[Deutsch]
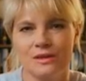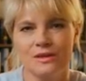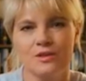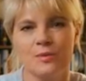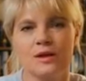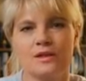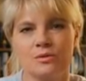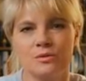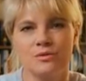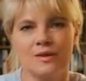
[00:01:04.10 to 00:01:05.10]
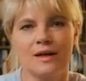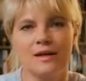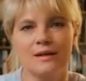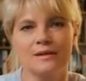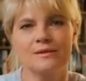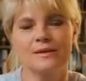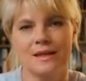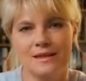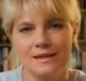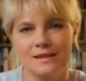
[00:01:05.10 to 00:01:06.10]
die Inspiration war
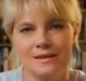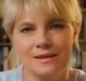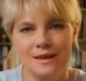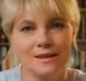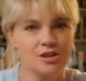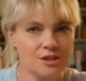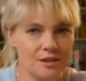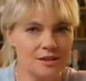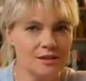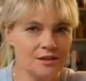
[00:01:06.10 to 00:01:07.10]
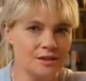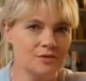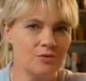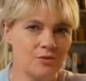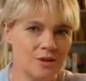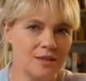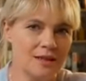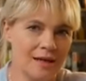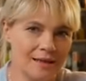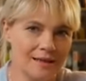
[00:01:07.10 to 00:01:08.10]
tatsächlich eine Geschichte, die sich vor vielen
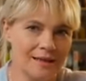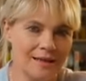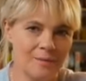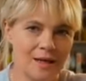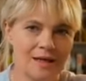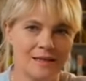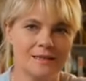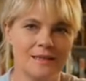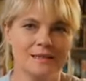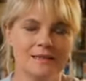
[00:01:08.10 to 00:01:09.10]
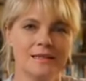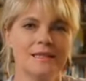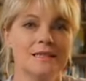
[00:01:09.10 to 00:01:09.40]
Jahren in Kelkheim ereignet hatte,